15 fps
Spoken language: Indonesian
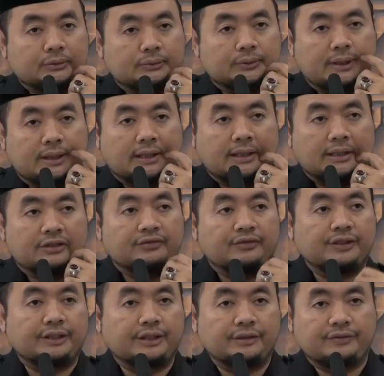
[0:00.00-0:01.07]
Ketua
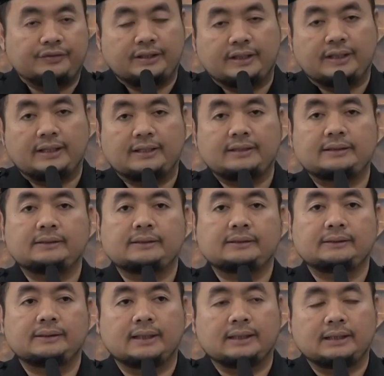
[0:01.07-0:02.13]
definitifnya
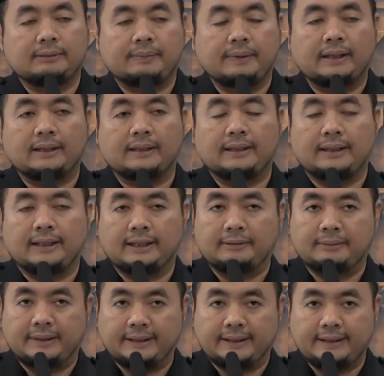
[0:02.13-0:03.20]
dari PLT yang
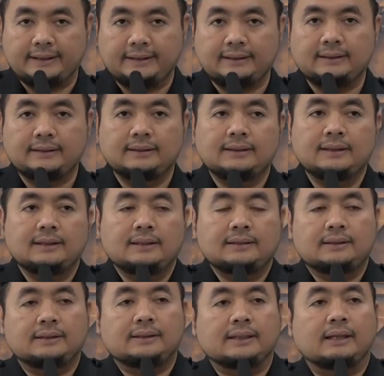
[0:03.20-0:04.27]
kemarin
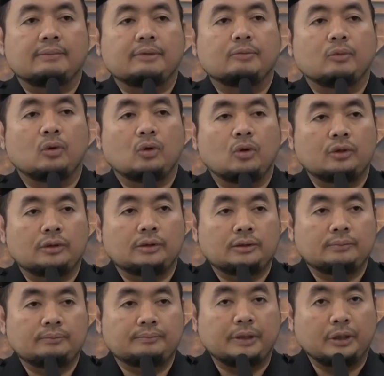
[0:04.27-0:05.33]
jadi kami
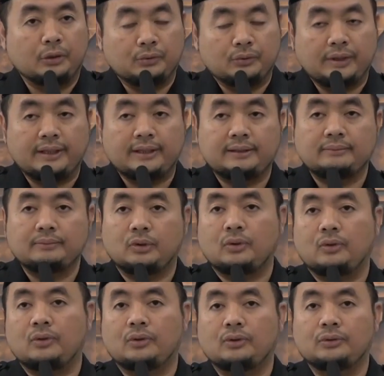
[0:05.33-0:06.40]
mohon bantuan,
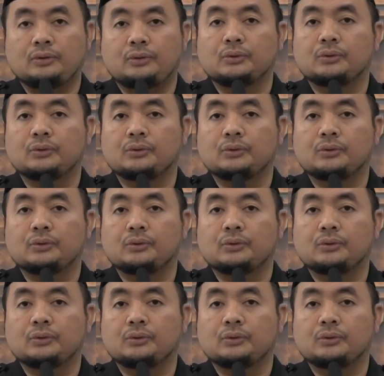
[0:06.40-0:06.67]
mohon